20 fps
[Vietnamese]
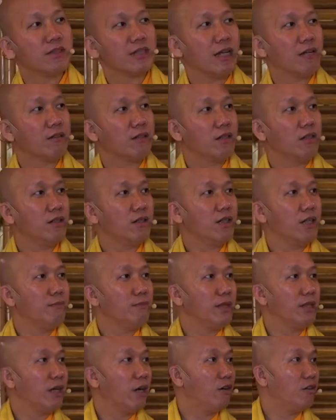sáu tưởng này
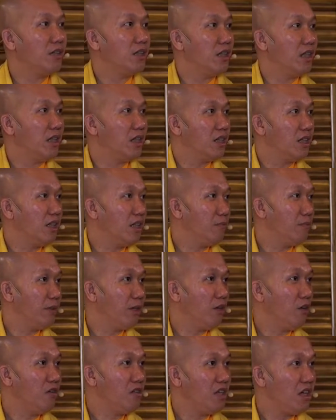mình ngồi thiền đó là
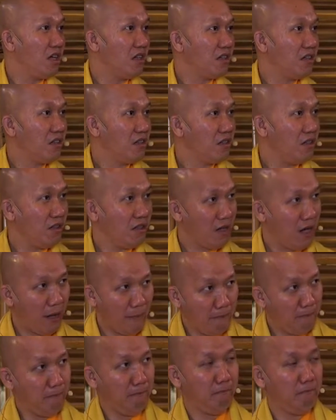mình đối diện với nó dữ
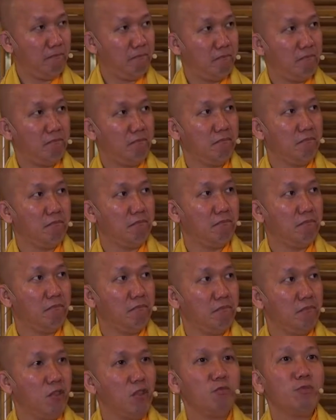lắm
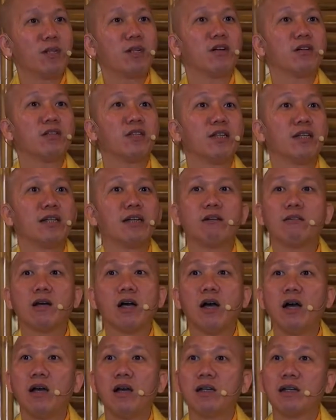lúc mình ngồi thiền đâu
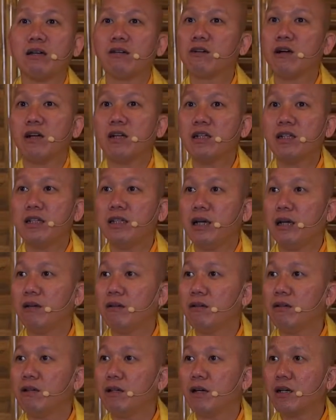có đâu có cái gì đâu
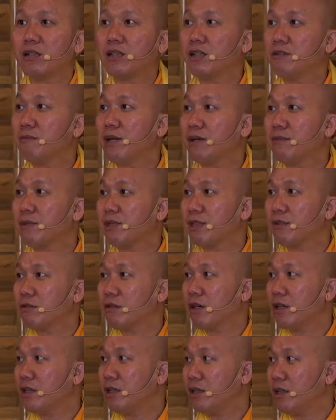ở trước mắt mình đâu
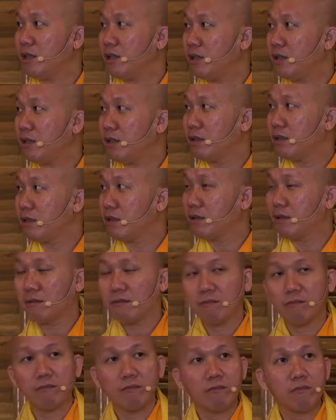có cái gì
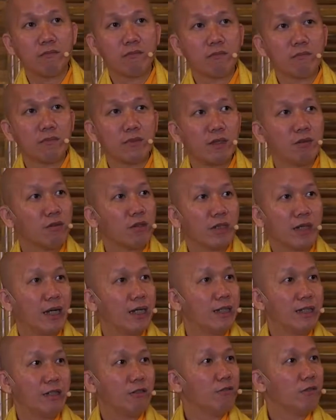đâu có
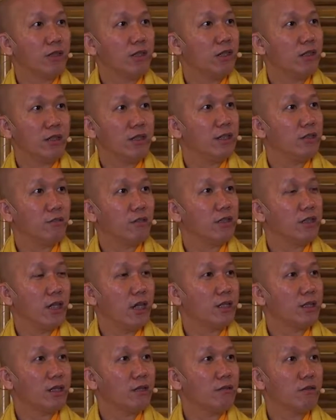cảnh đâu có người đâu có
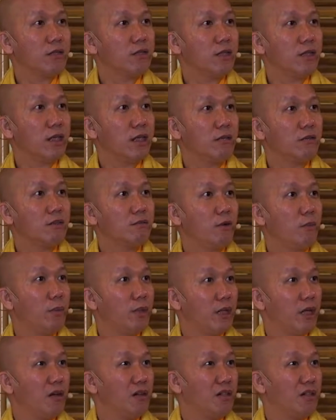vật đâu có gì đâu nhưng mà mình